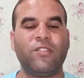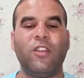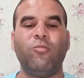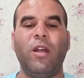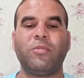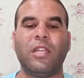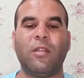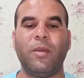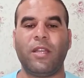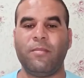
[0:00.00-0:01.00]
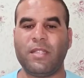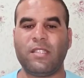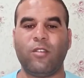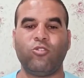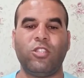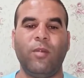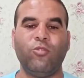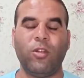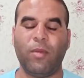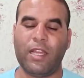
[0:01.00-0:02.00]
تفعلوا معاه بشكل كبير ما تنساوش
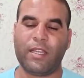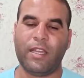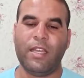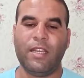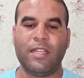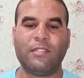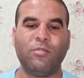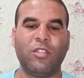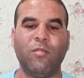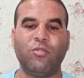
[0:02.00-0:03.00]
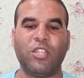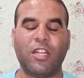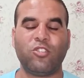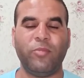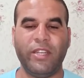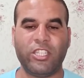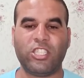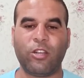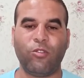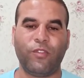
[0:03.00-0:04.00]
تدعمونا بلايك الناس اللي مازال ما مشتركوش معنا
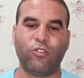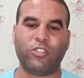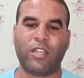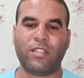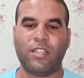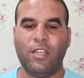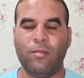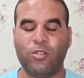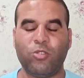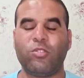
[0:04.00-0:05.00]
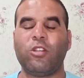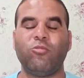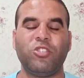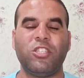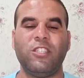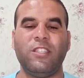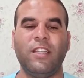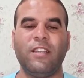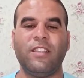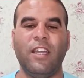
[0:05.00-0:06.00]
يشتركوا ويفعلوا الجرس باش يوصلكم الجديد
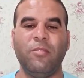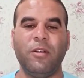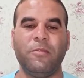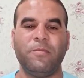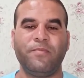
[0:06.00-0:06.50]
ديالنا دائما